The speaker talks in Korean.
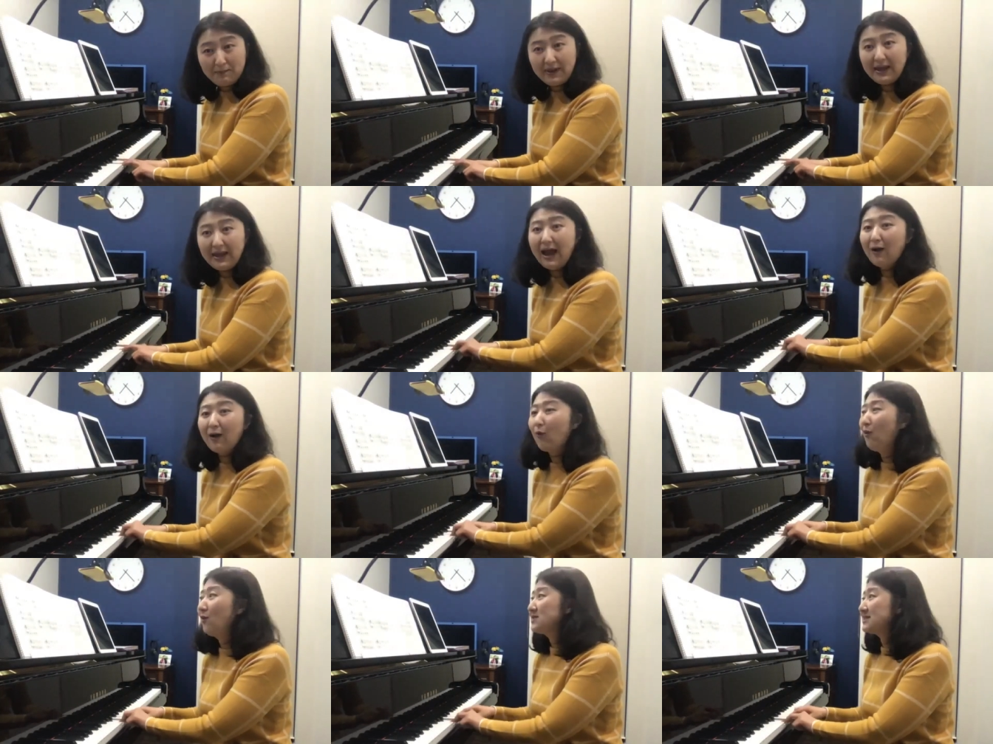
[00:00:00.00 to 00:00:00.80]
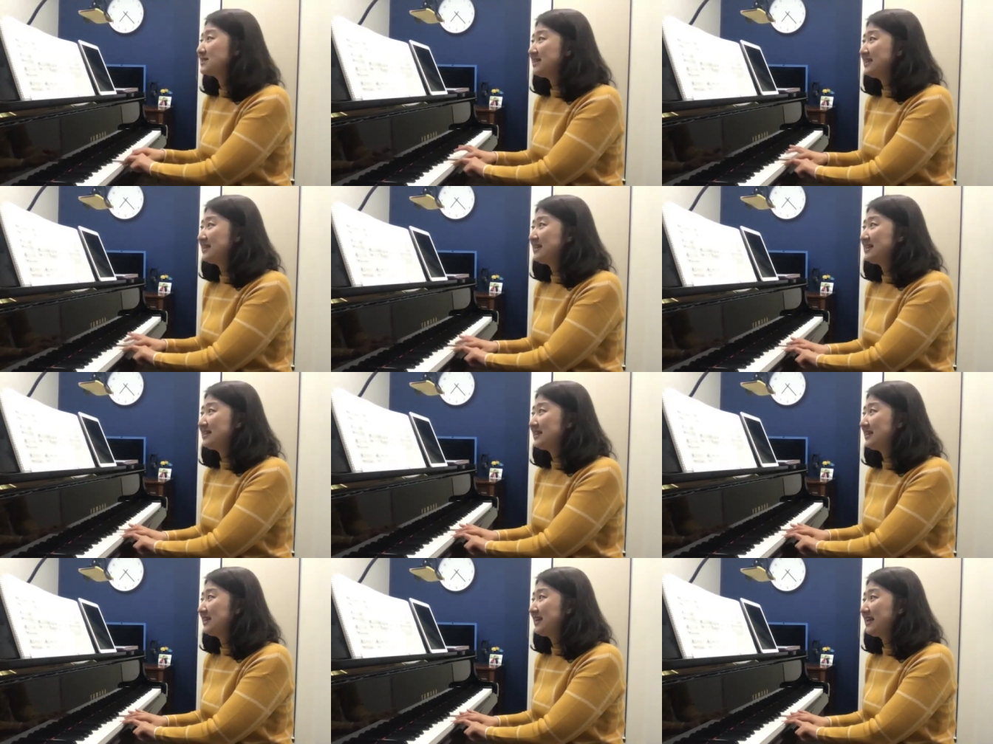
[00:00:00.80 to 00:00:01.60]
B 하고 C,
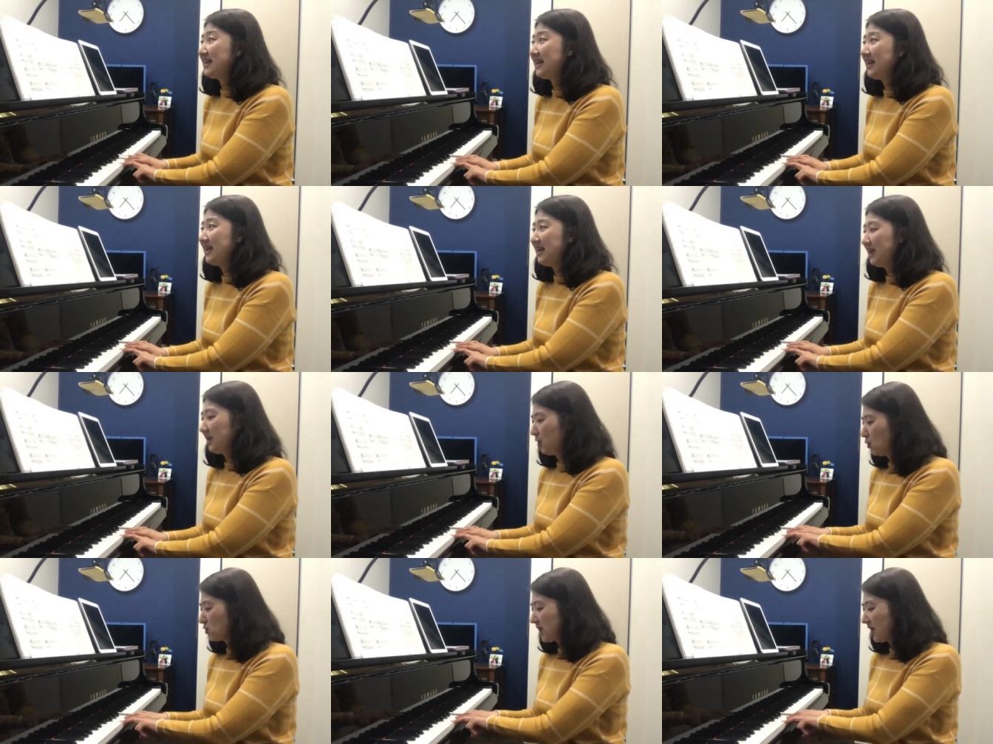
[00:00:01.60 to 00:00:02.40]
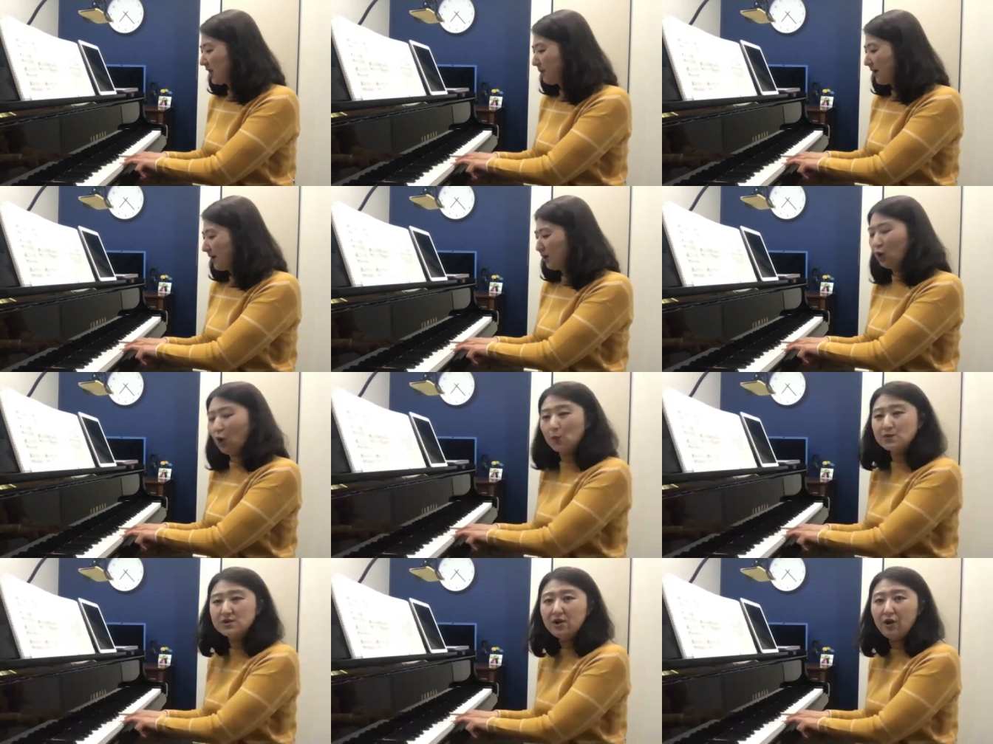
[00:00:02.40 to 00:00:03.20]
D, E 요세 뭐 개밖에
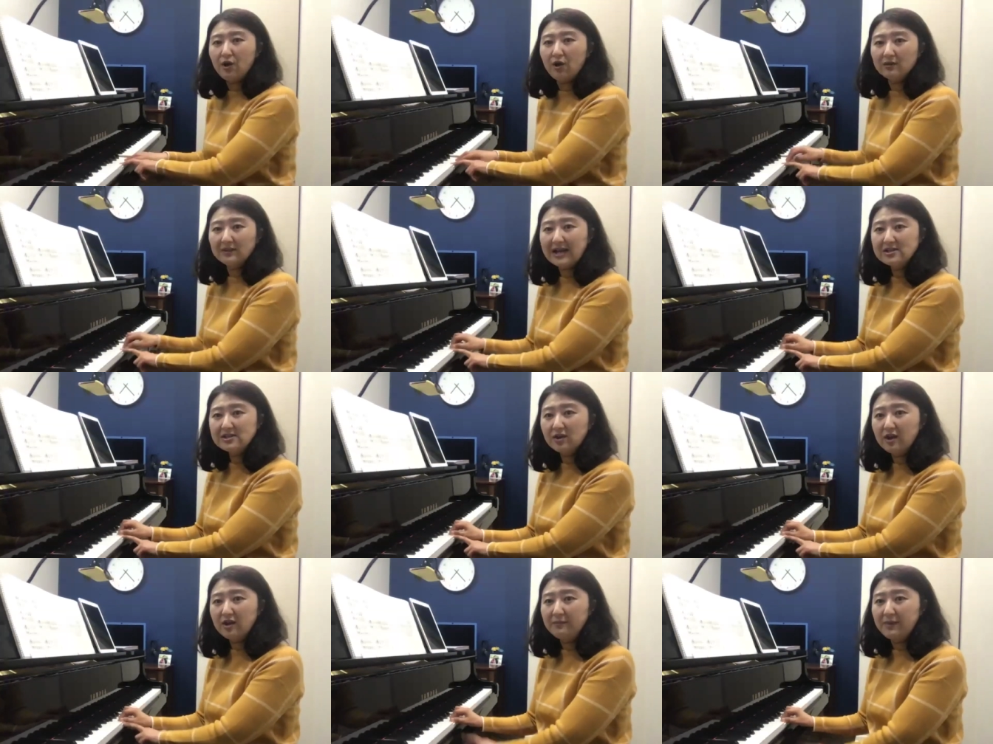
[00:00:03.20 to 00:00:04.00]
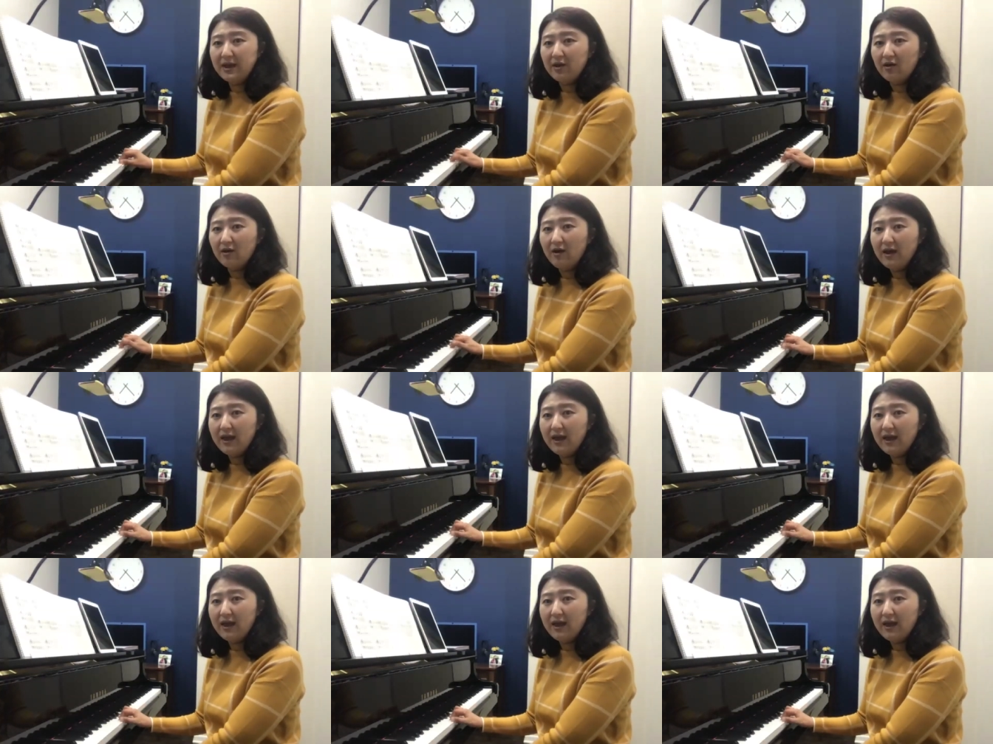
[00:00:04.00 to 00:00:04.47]
없어요. 다섯 개 음이에요.